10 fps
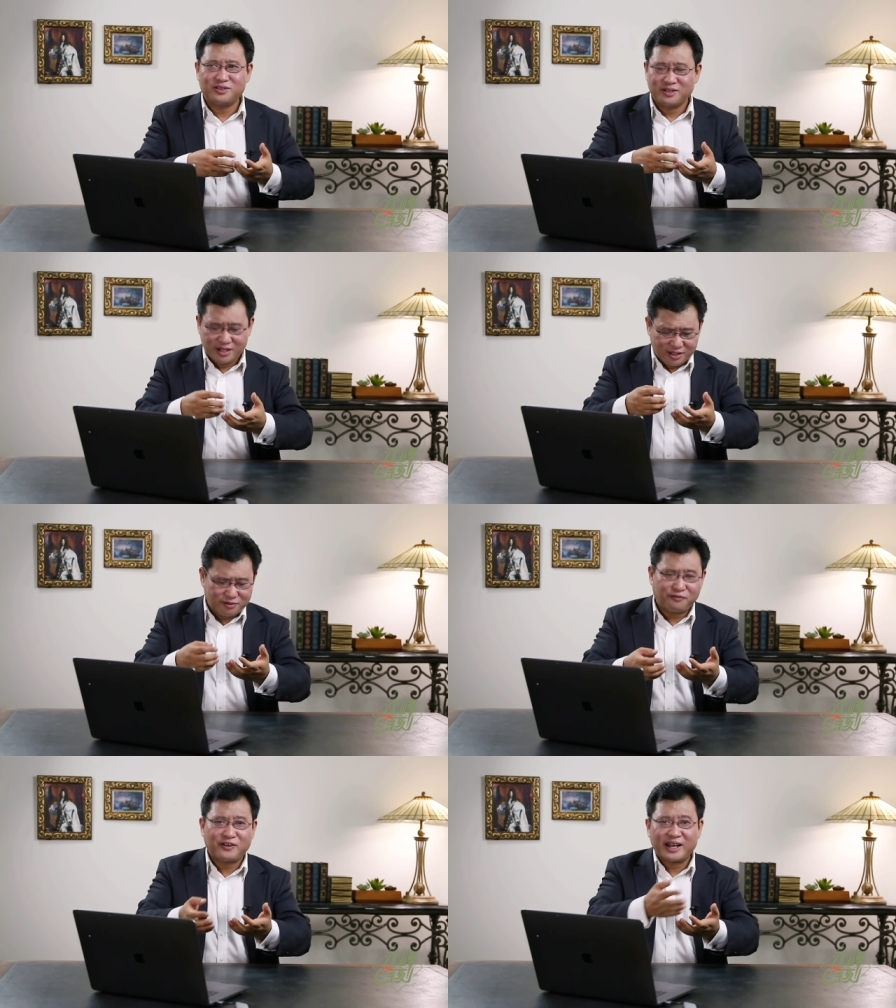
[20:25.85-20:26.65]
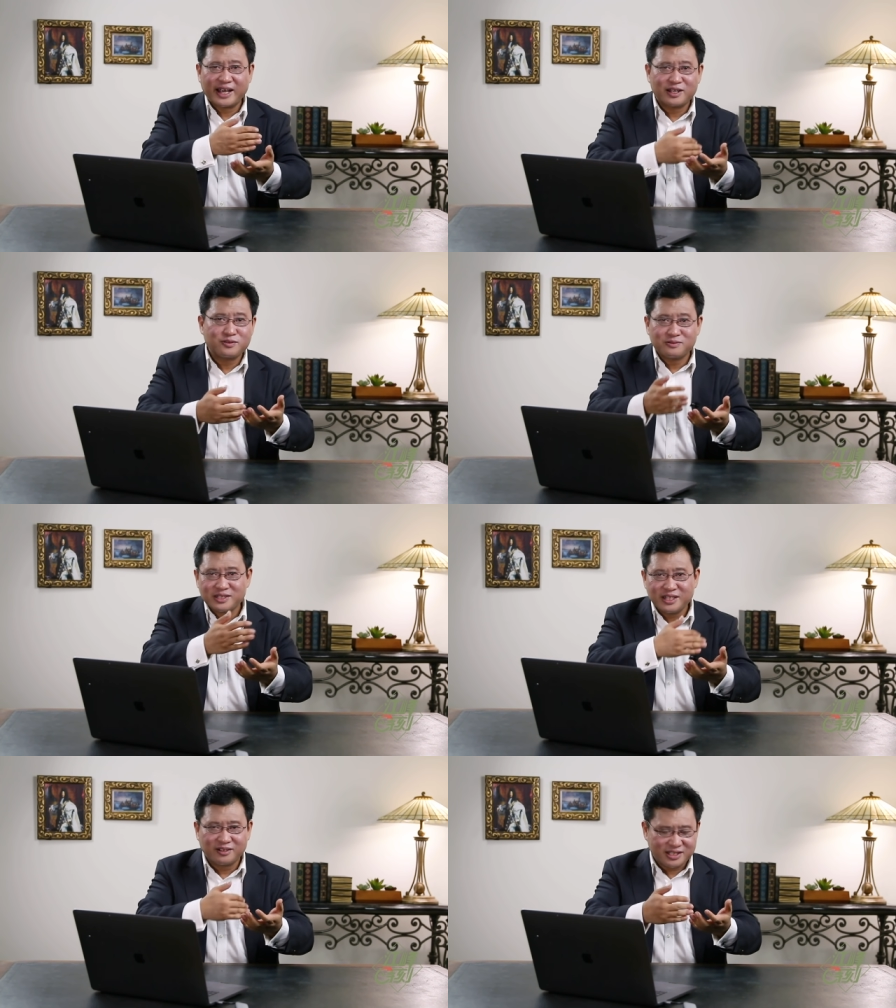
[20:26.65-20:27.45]
去去翻开
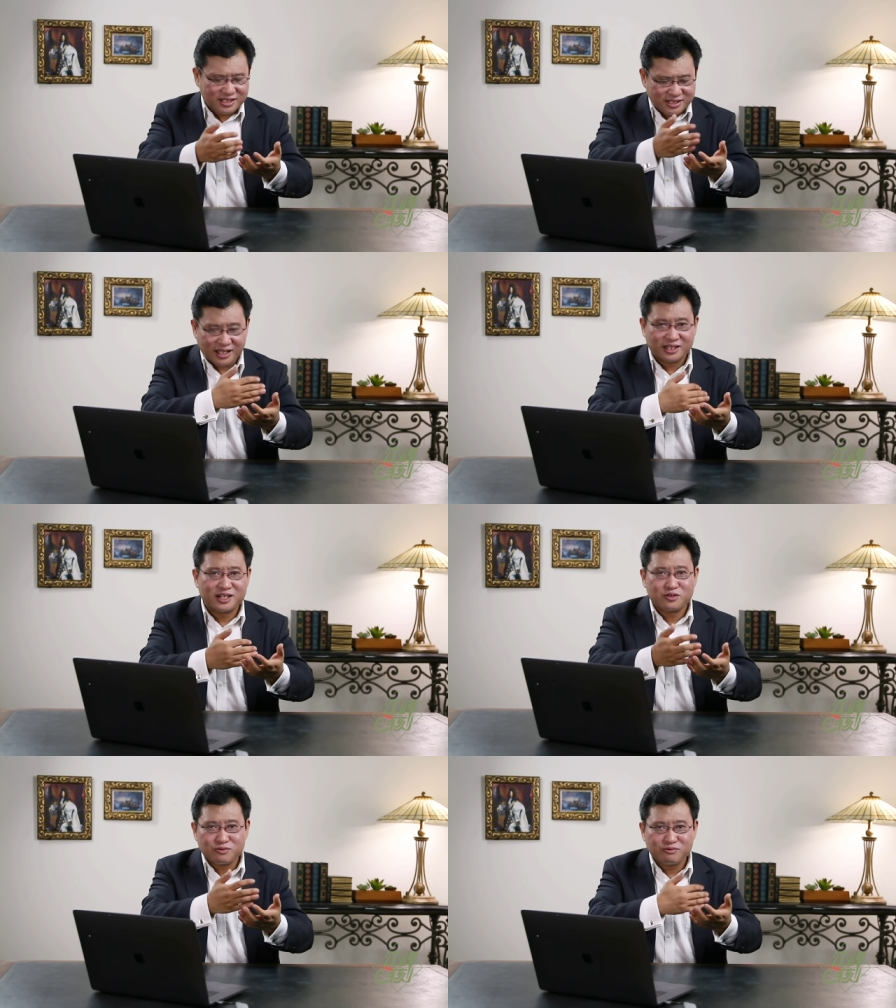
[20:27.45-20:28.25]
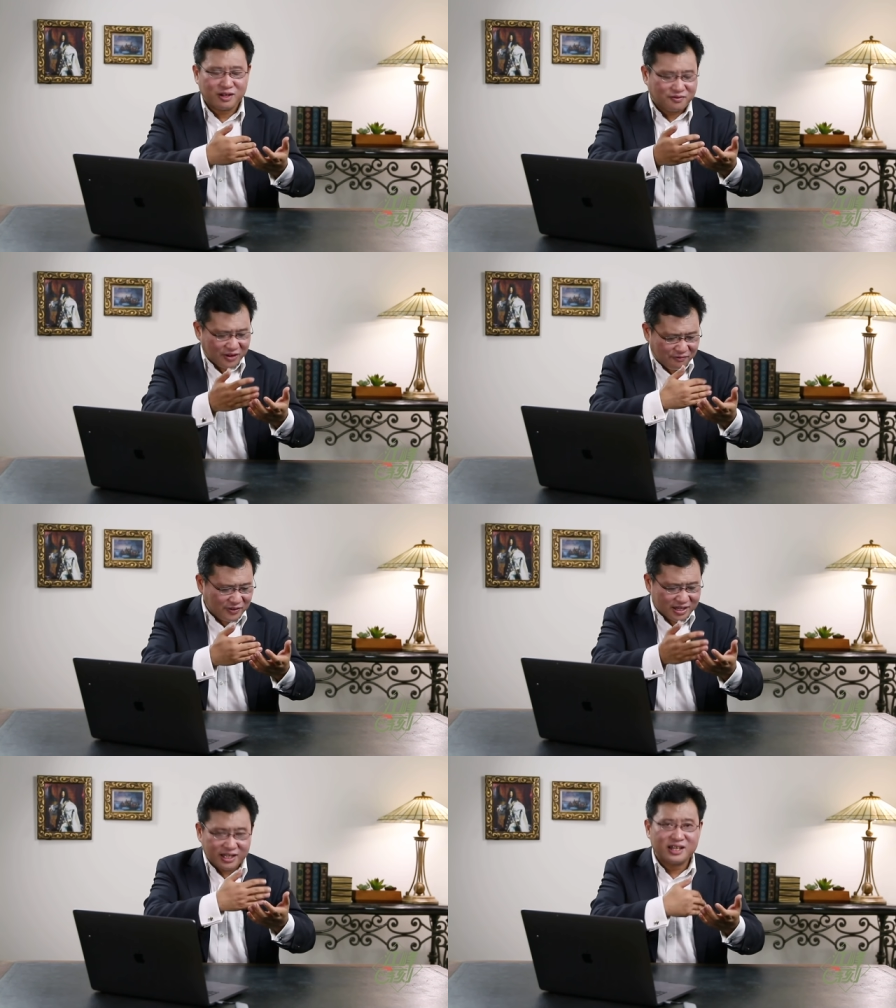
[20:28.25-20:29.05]
宗教信仰那些书啊，翻
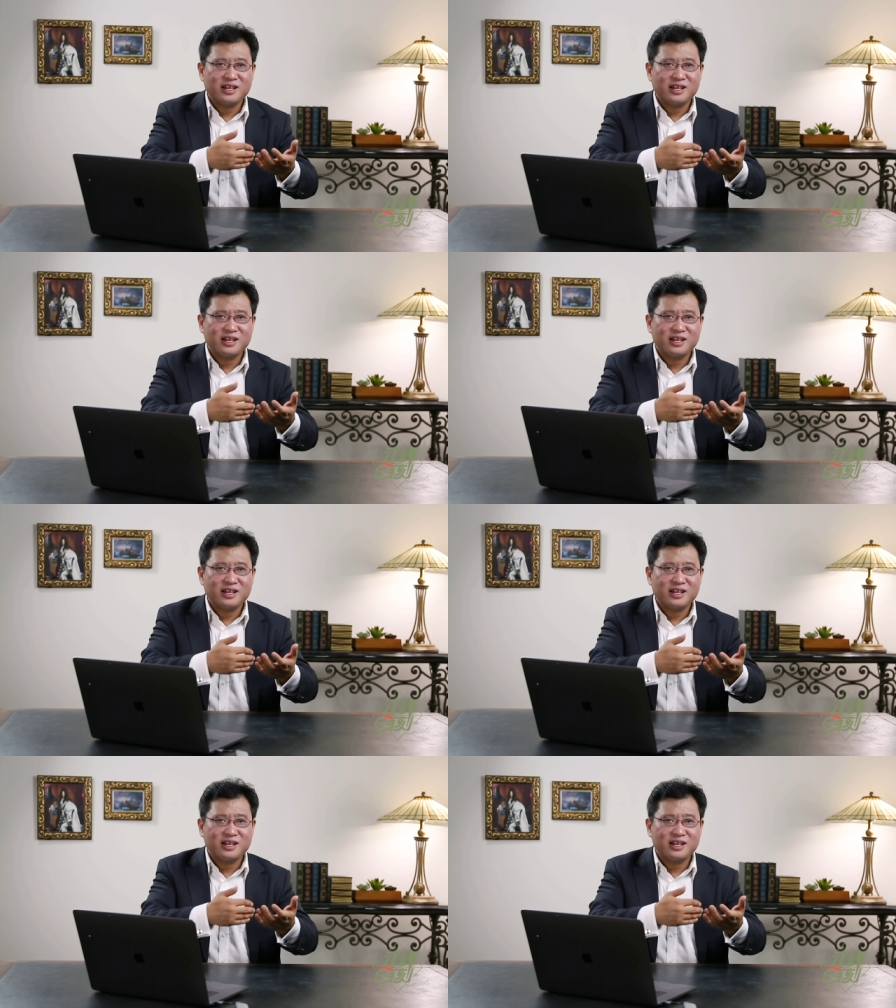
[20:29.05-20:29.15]
翻那个